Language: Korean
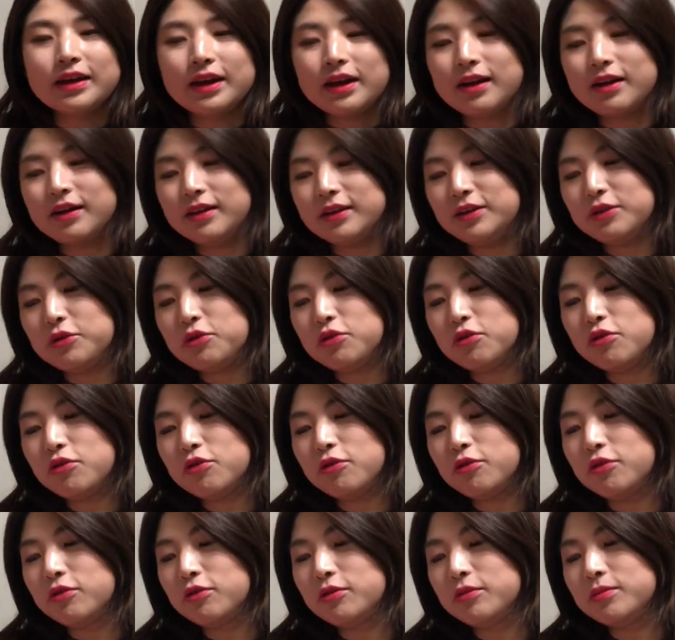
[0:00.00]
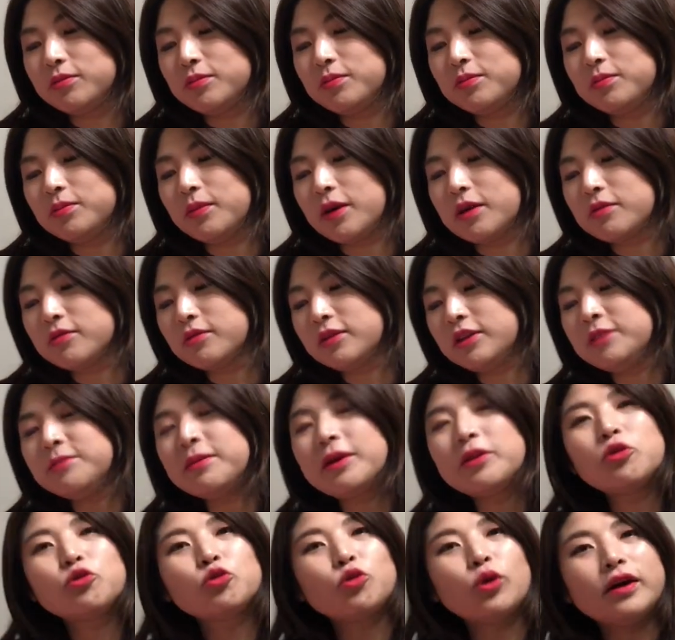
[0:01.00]
아 이거 막
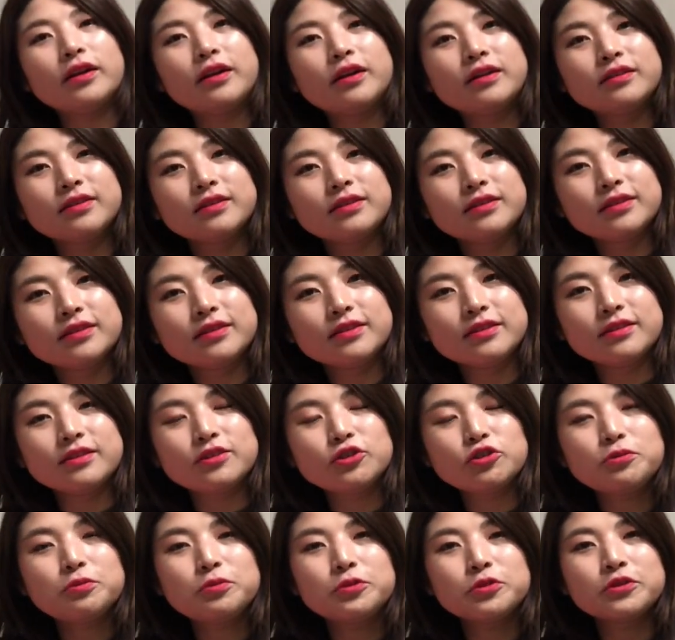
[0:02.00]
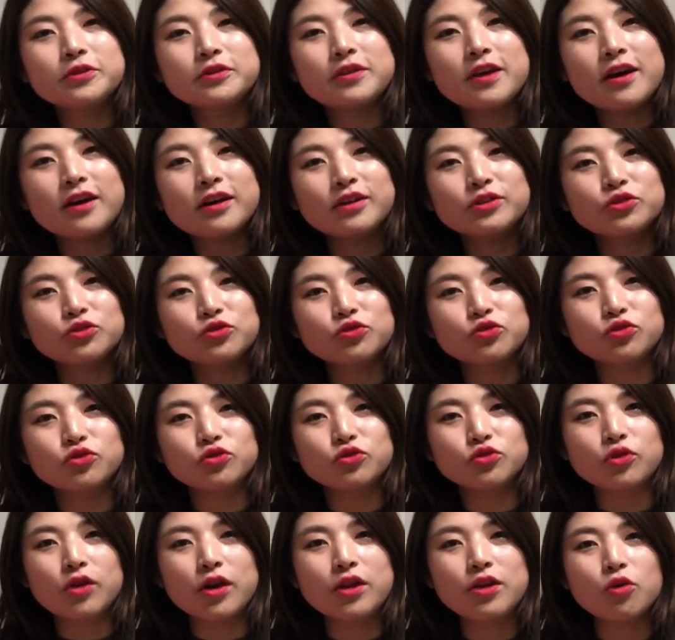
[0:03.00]
2만 원도 안 하는 실로폰을
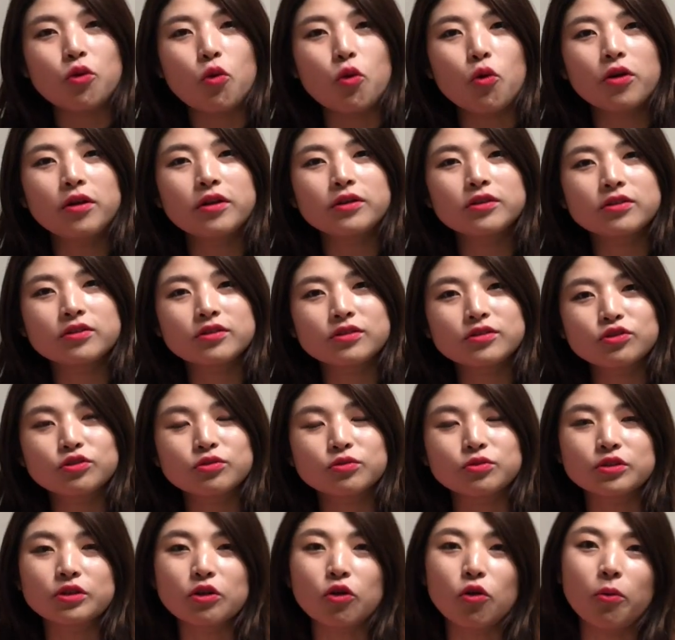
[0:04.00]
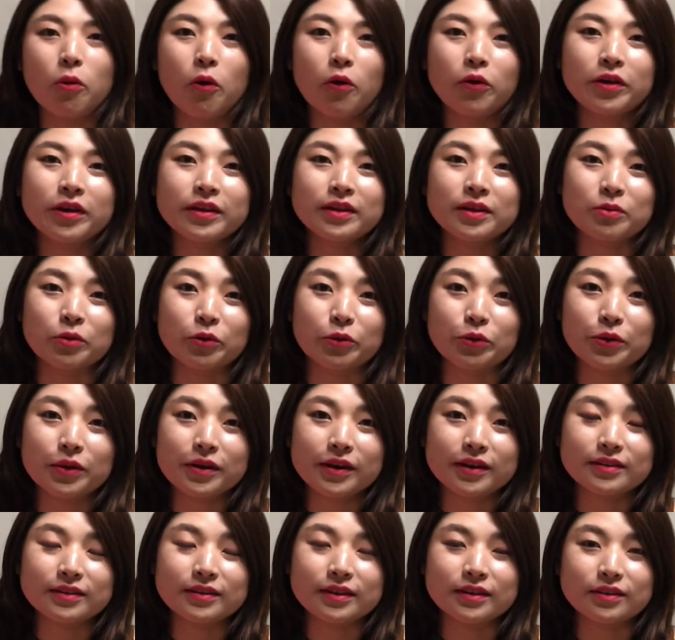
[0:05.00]
사가지고 괜히 공연에서 쓰지도 못하고 버리게 되면
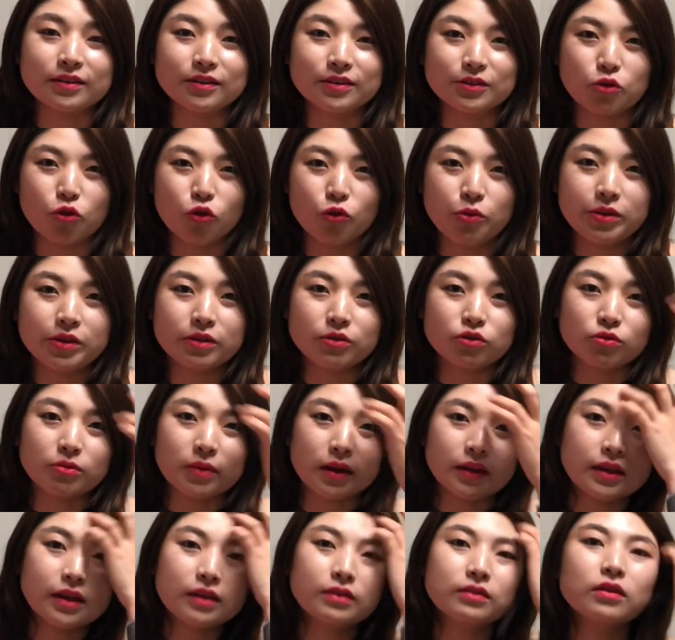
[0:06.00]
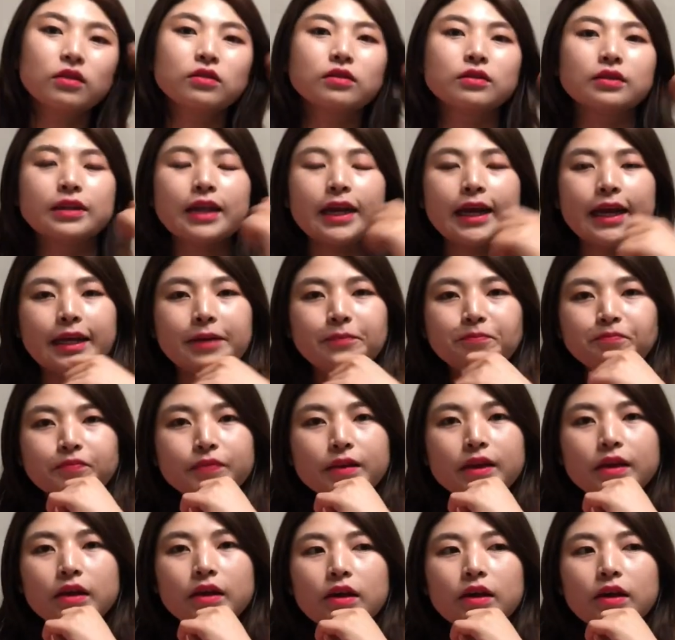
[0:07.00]
어떡하지 하는 고민을 좀 많이 했었는데
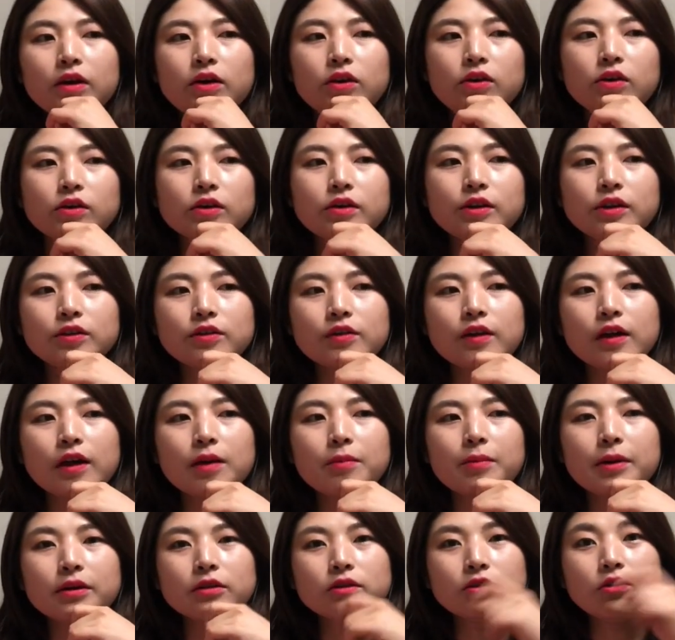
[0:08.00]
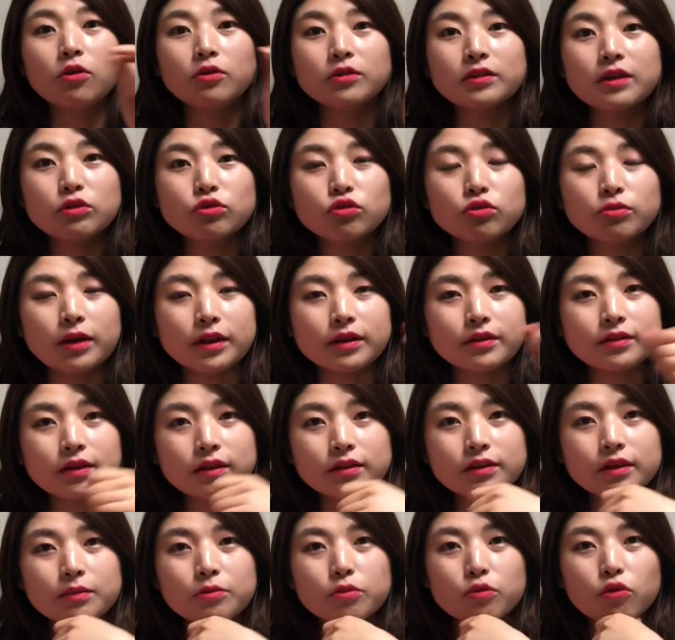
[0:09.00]
어 그래서 제가 막 영상도 많이
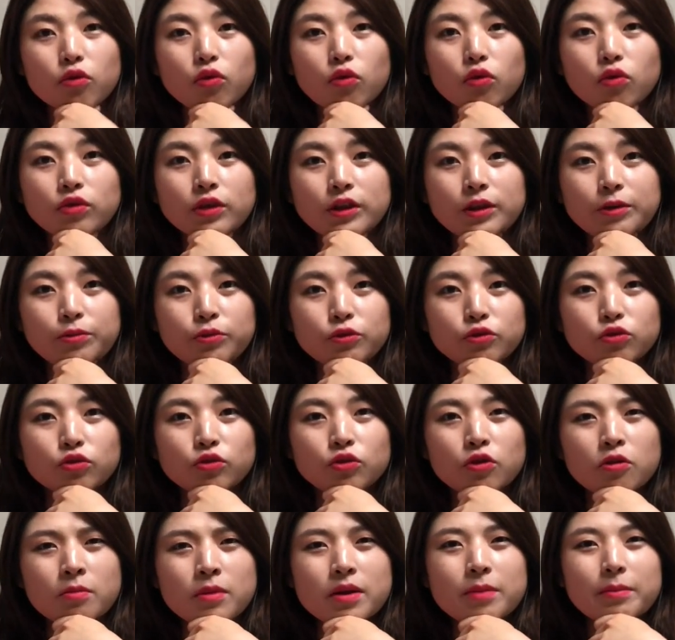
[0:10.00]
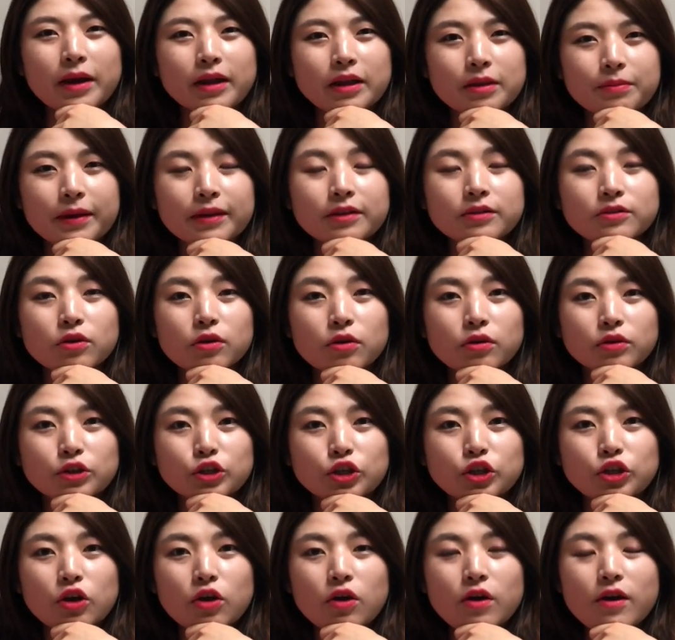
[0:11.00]
찾아보고 리뷰도 정말 많이
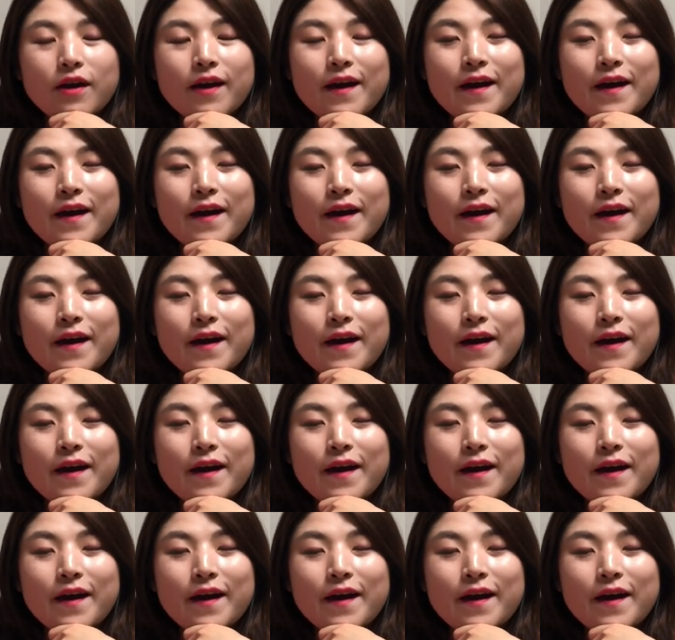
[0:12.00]
봤었거든요.